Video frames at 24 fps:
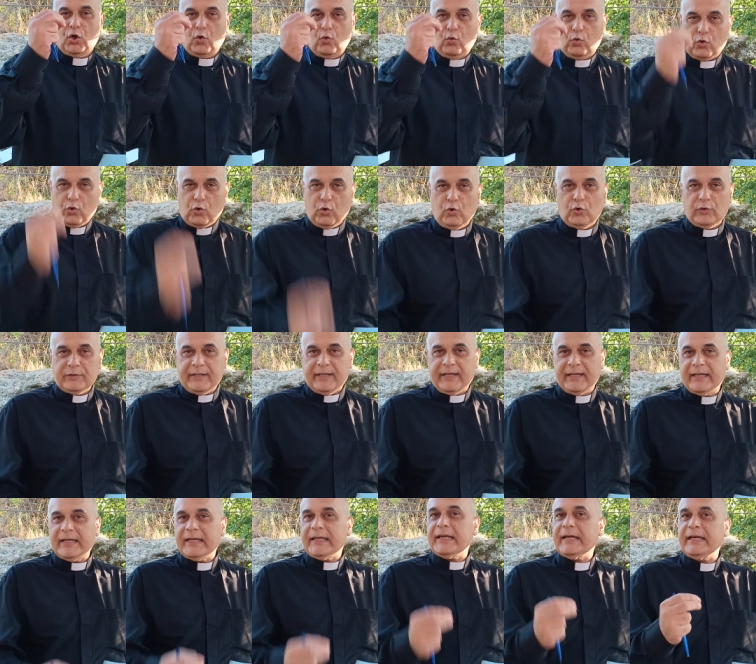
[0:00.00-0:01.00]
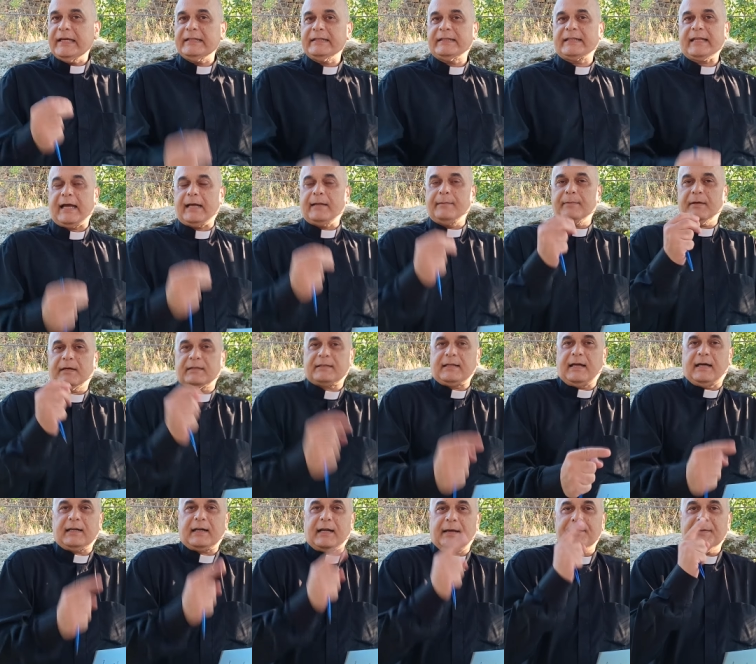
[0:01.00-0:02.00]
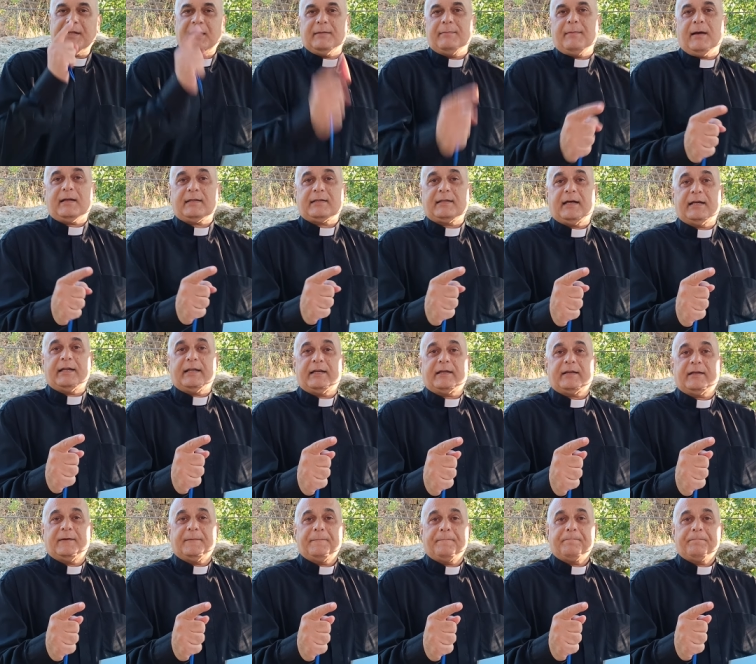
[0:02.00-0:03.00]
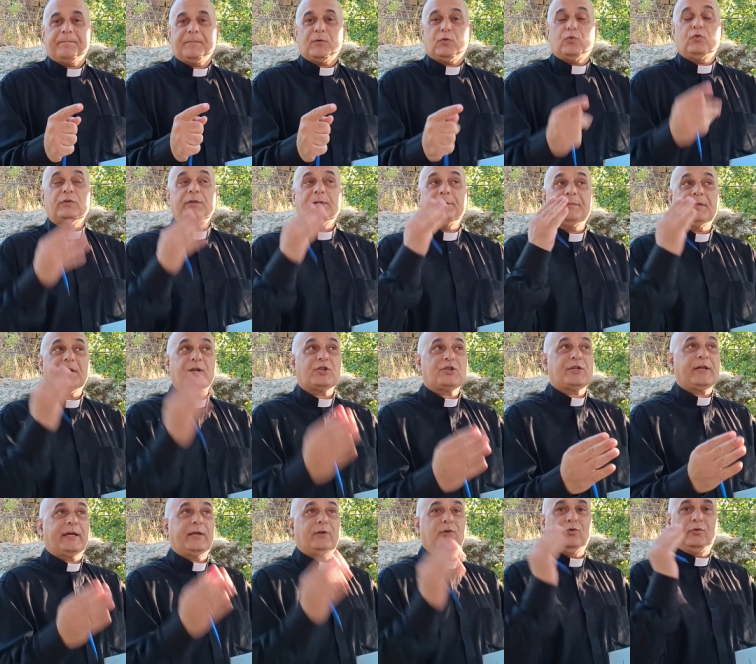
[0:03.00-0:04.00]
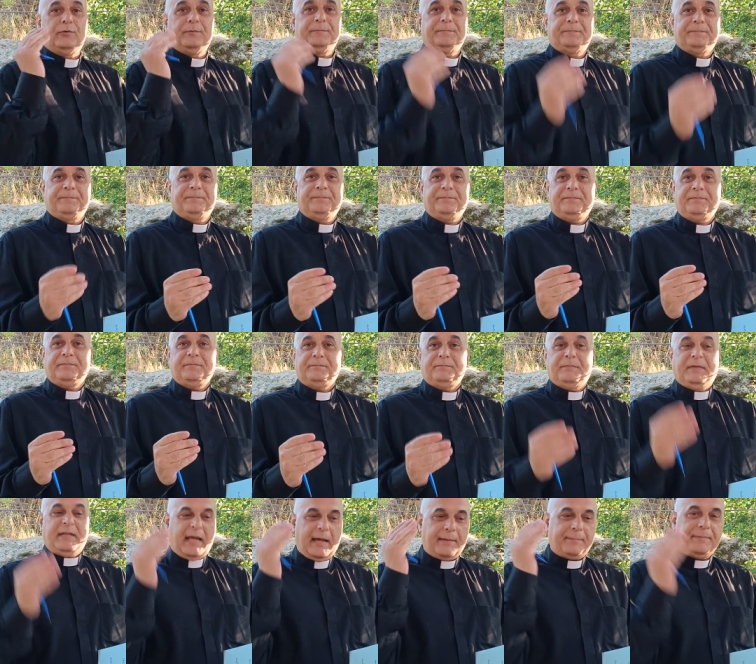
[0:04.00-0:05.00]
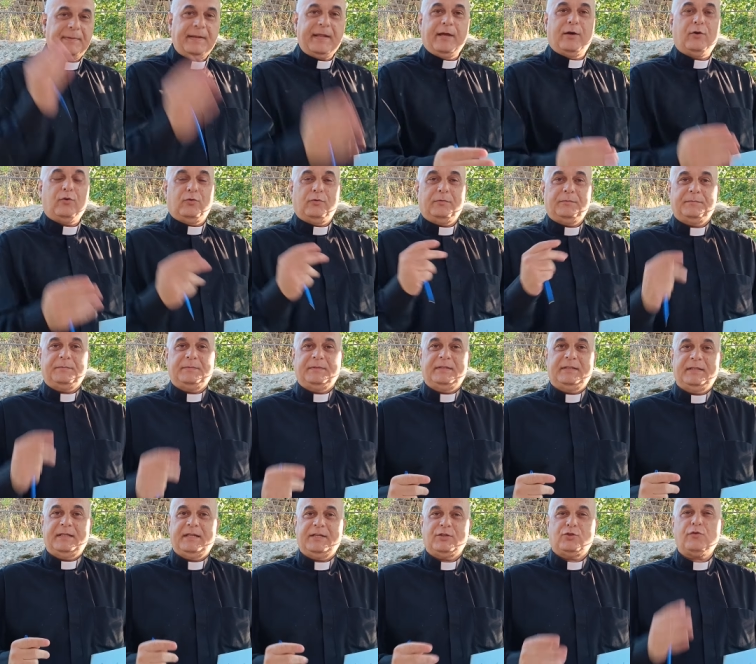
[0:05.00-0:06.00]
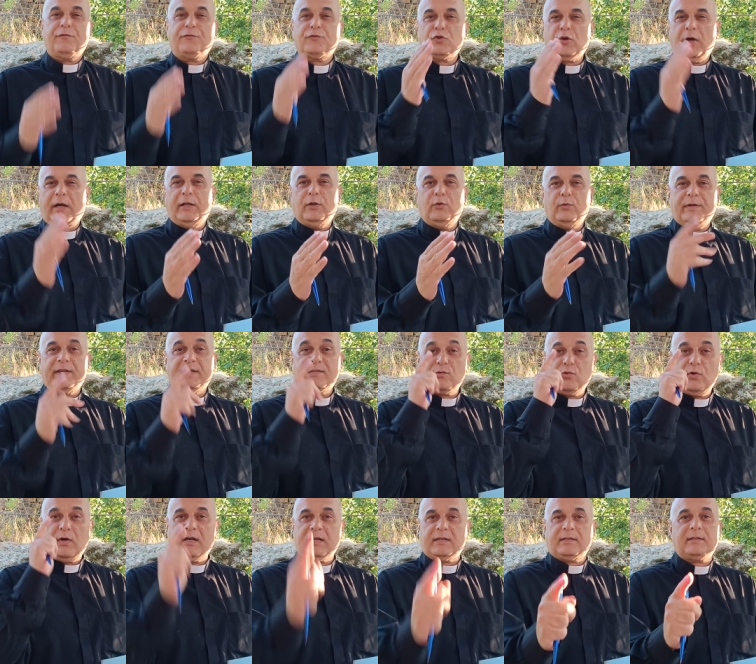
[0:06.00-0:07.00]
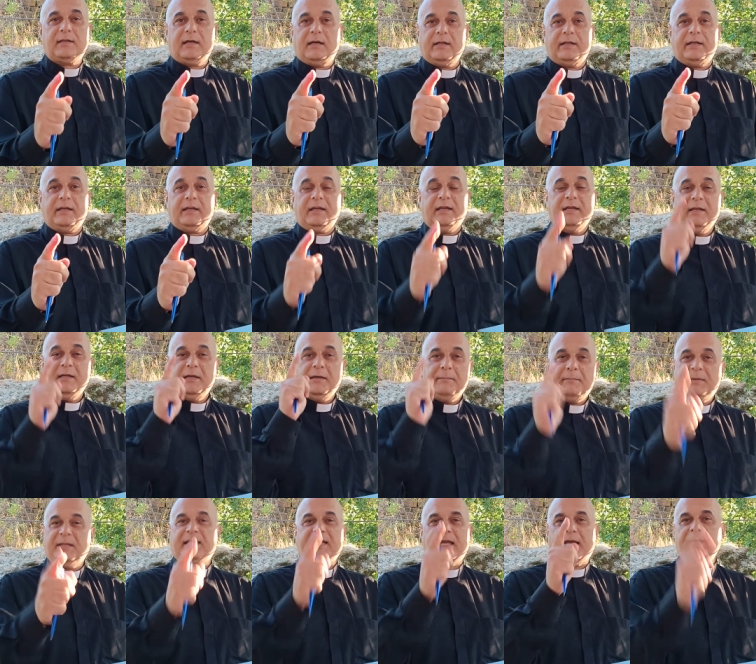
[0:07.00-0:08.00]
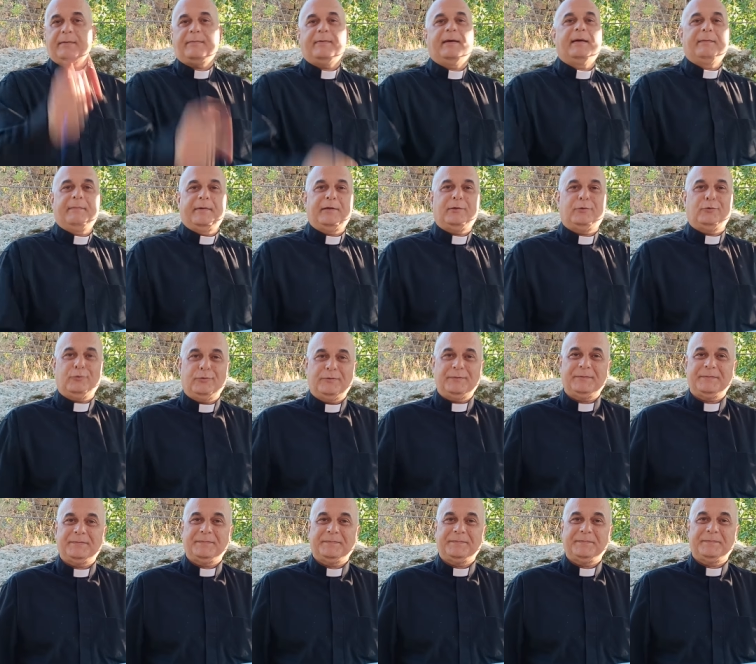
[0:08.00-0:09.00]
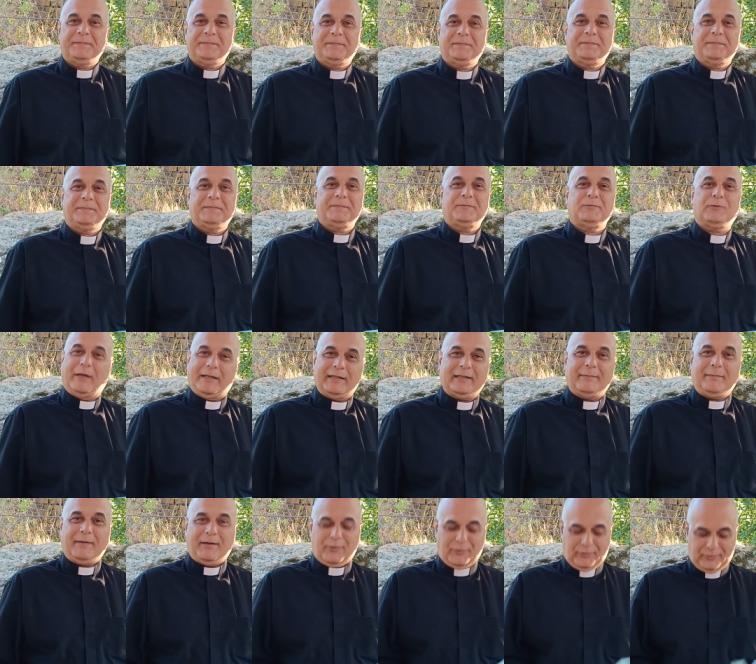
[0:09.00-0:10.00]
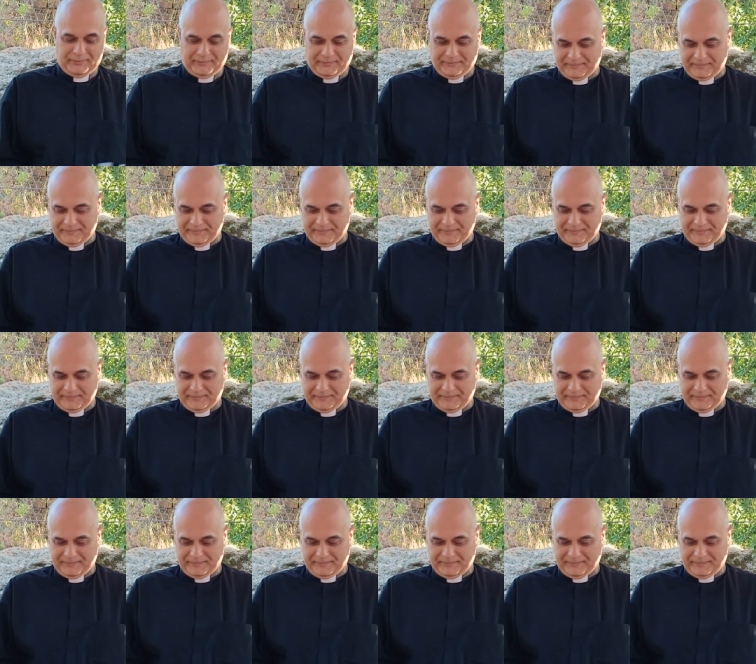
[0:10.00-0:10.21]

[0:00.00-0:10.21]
وكوني انت المختارة مثل ما اختارك كوني من رجاله من ابنائه شوف شو حلو يسوع اختارك ما تخيبي اماله الله معك